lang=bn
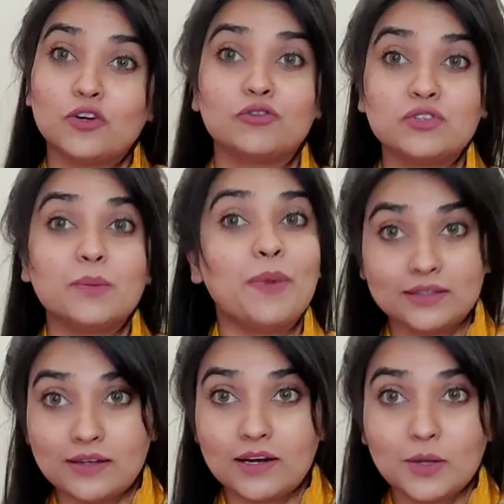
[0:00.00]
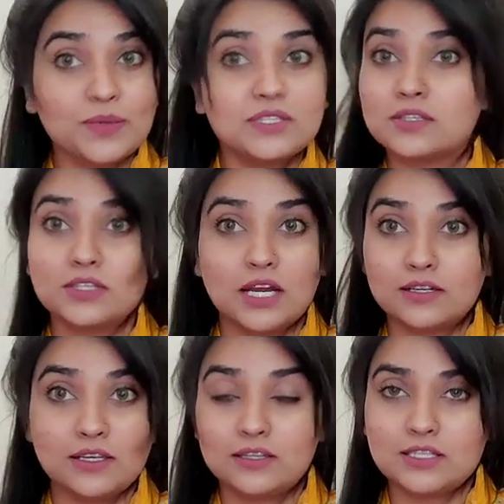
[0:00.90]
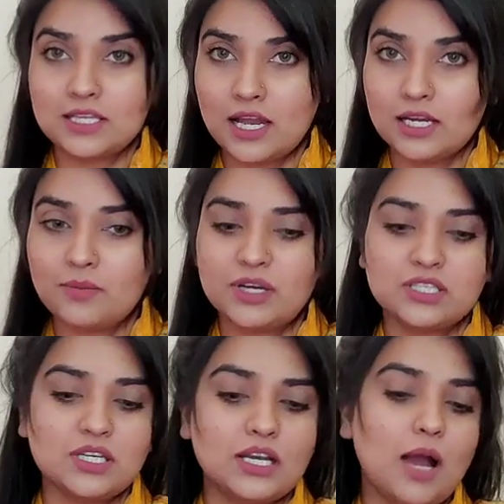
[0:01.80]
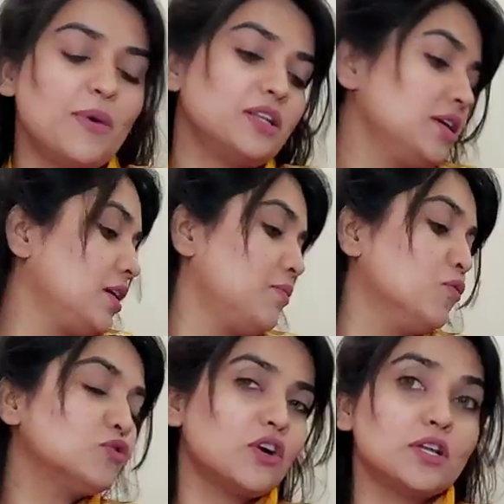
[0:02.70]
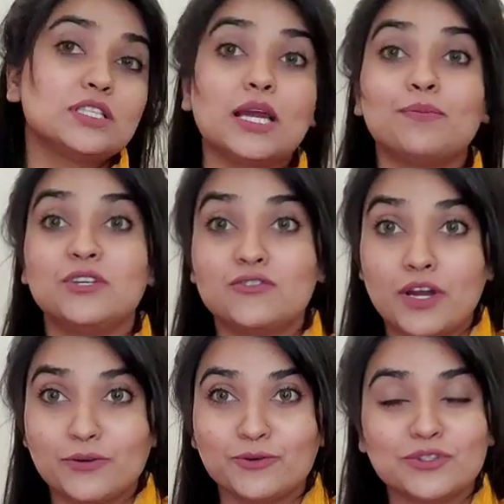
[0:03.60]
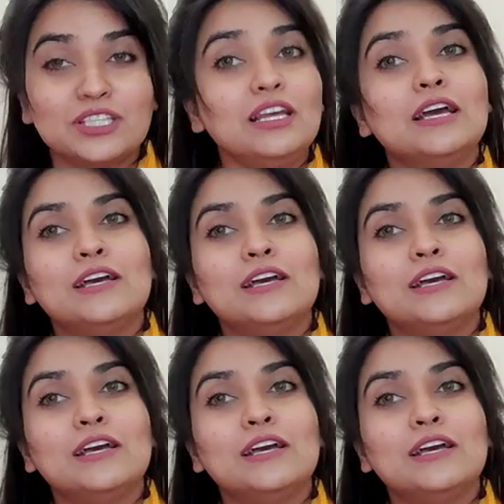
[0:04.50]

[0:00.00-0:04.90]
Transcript: যখন সে মাথা নাড়াবে যে সার খেতে চায় না বা সে খাবার থেকে মুখ সরাচ্ছে আপনি ট্রাই করছেন